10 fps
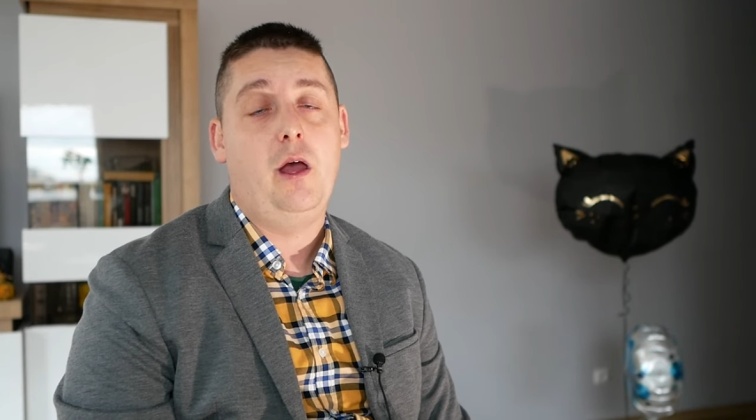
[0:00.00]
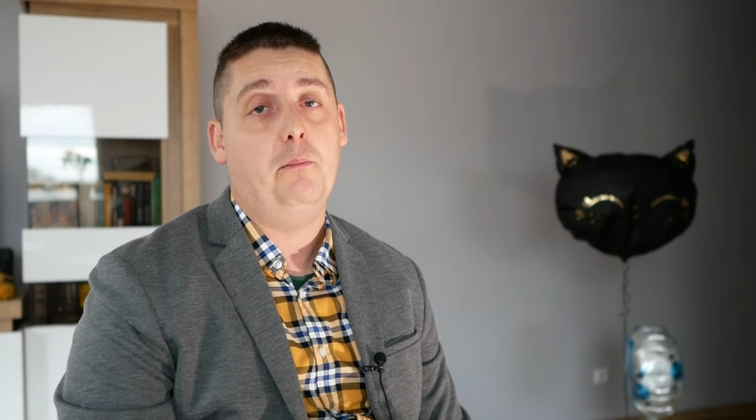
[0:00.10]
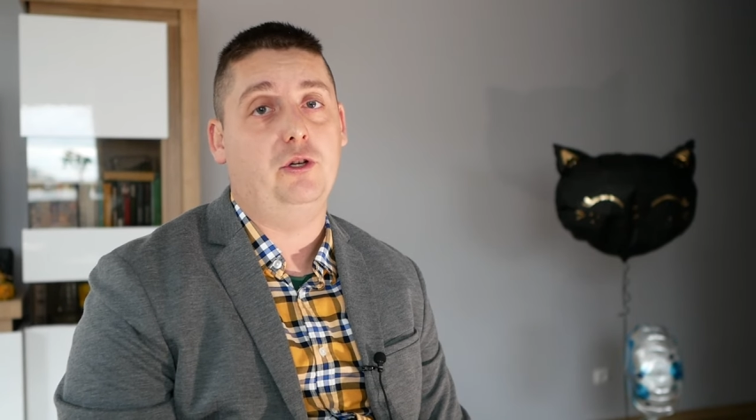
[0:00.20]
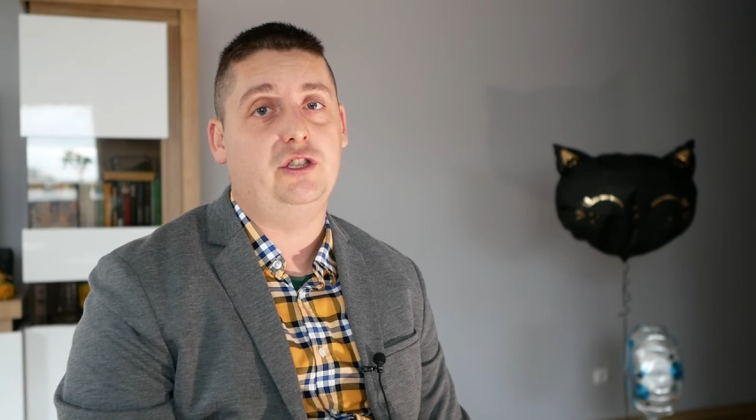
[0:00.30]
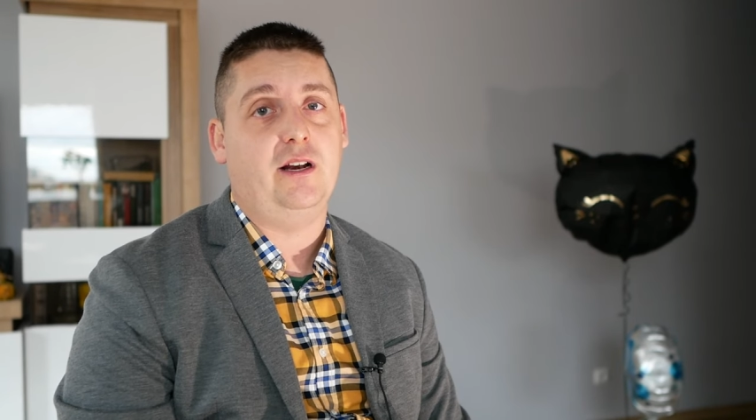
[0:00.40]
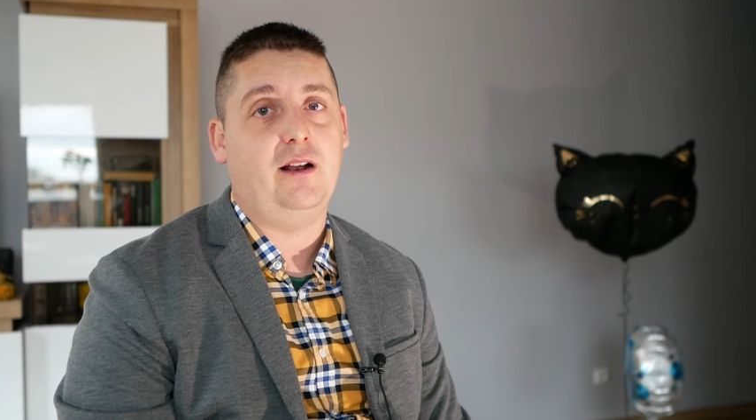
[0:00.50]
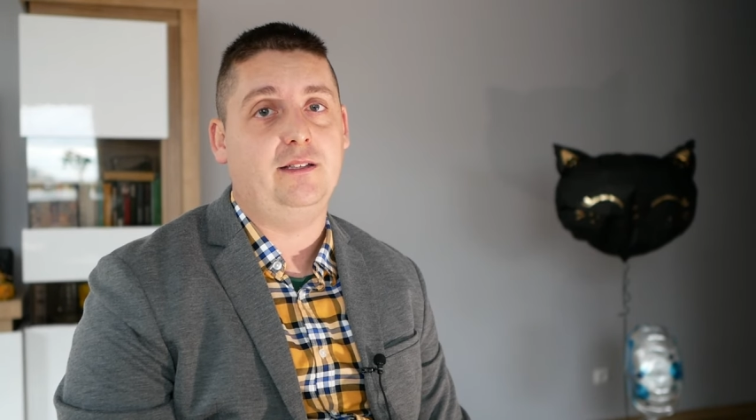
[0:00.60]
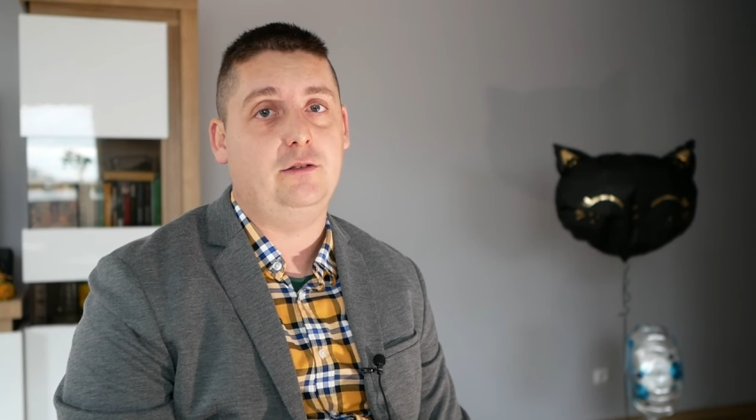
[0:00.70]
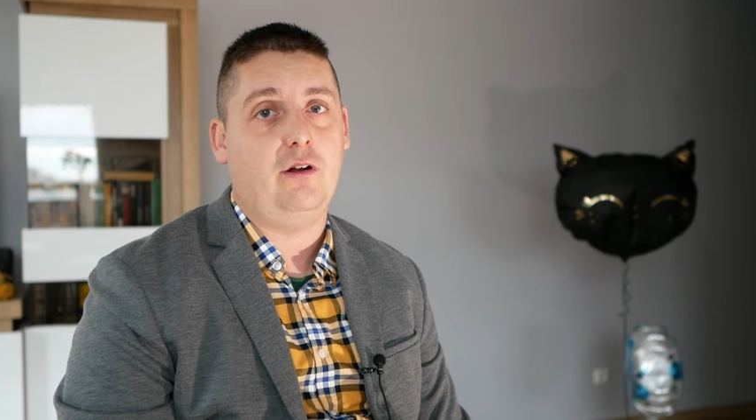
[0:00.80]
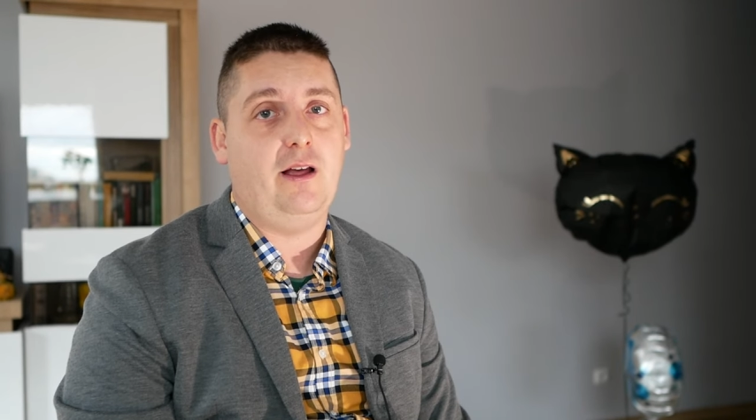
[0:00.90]
po
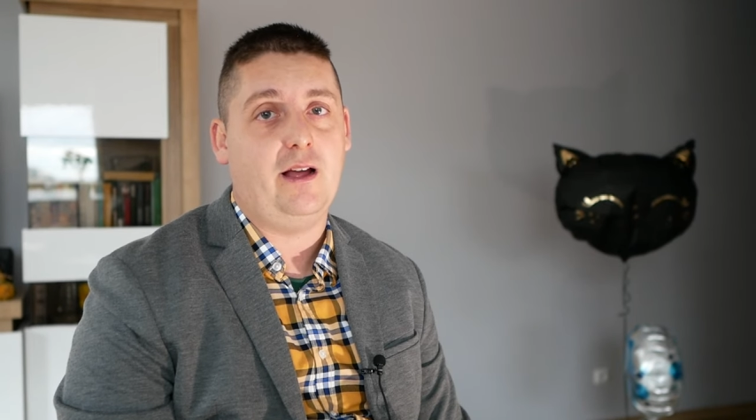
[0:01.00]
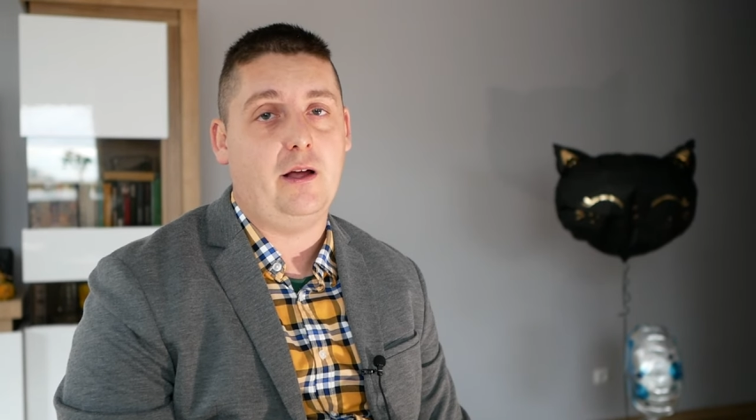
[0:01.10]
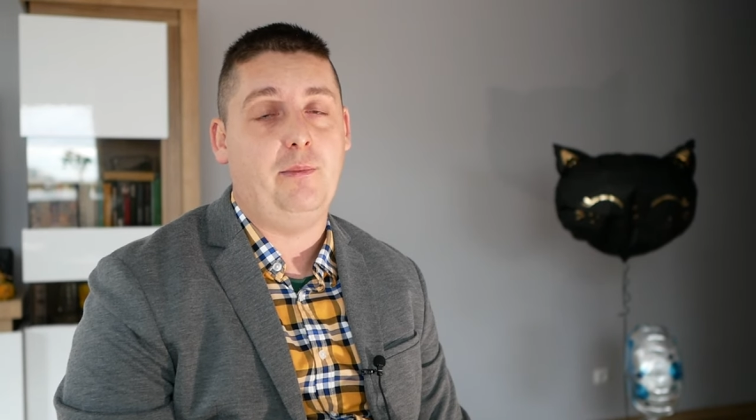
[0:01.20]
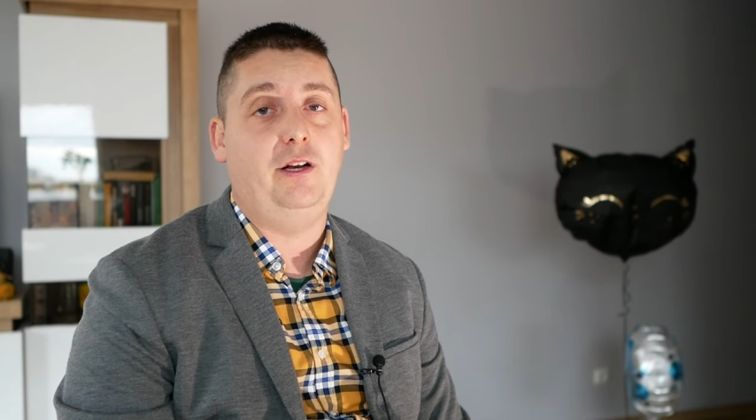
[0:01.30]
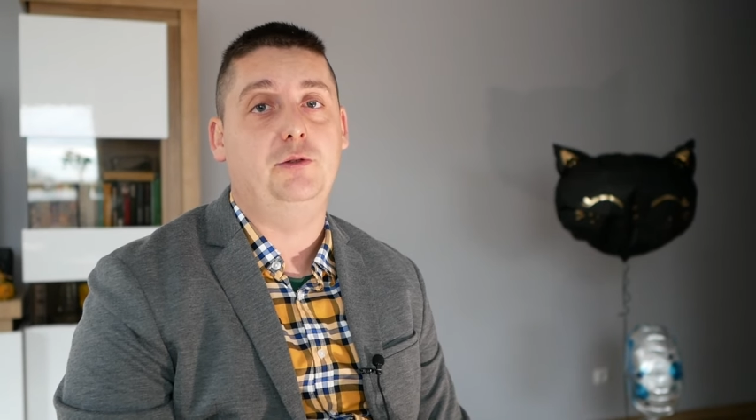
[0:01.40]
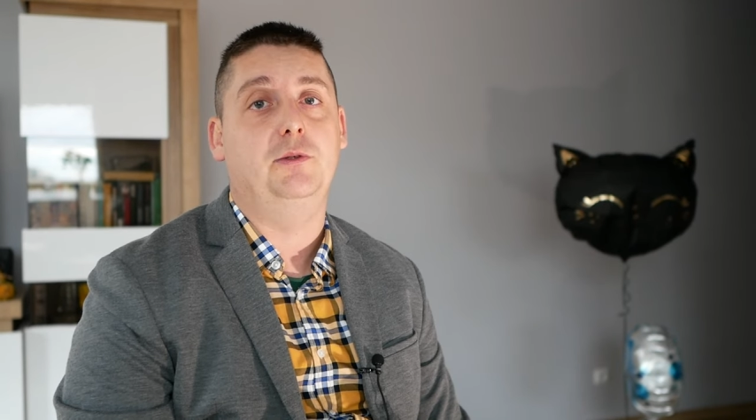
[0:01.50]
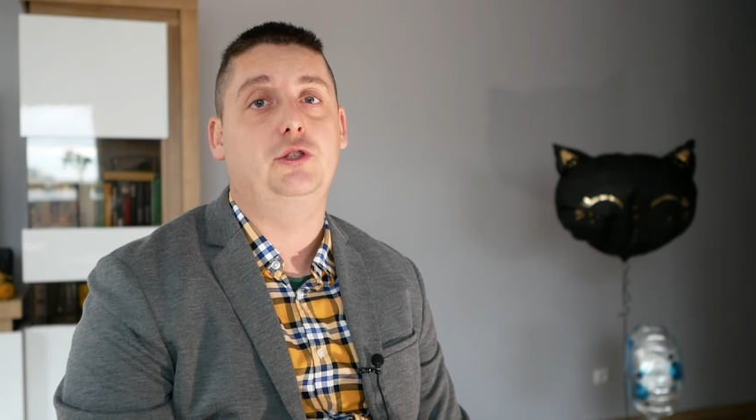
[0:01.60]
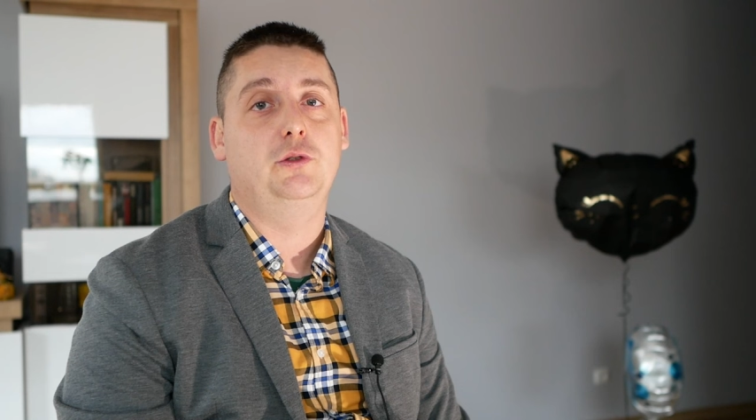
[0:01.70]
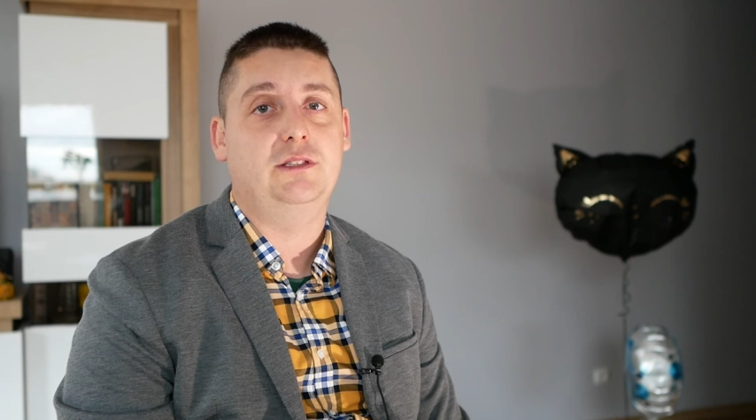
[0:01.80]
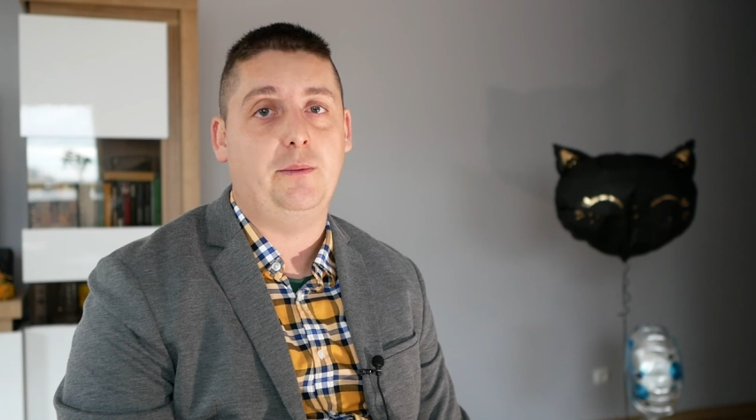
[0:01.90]
14 kolejkach mieliśmy
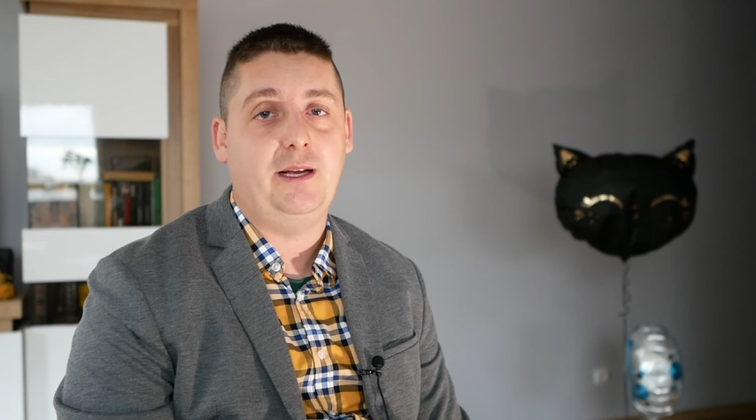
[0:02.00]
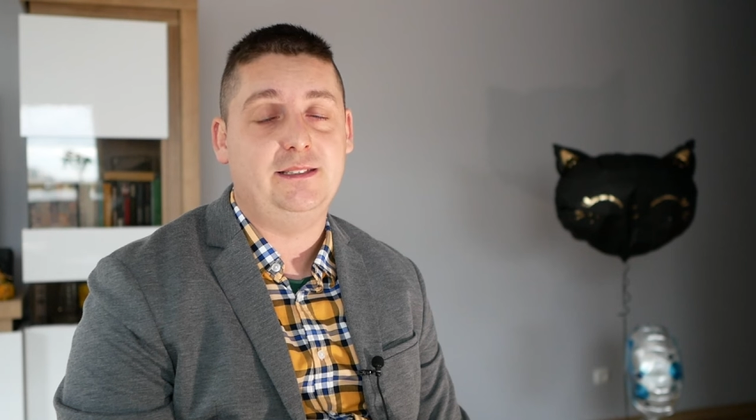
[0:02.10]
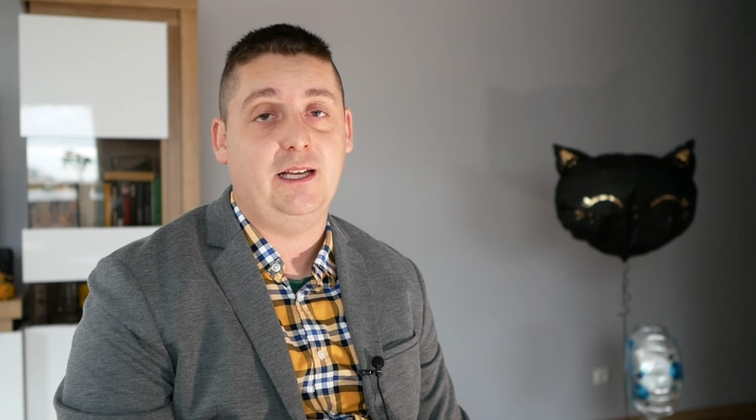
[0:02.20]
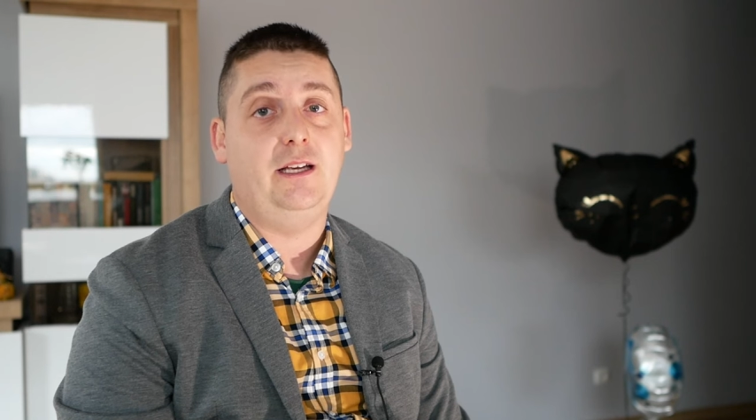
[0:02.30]
szóste miejsce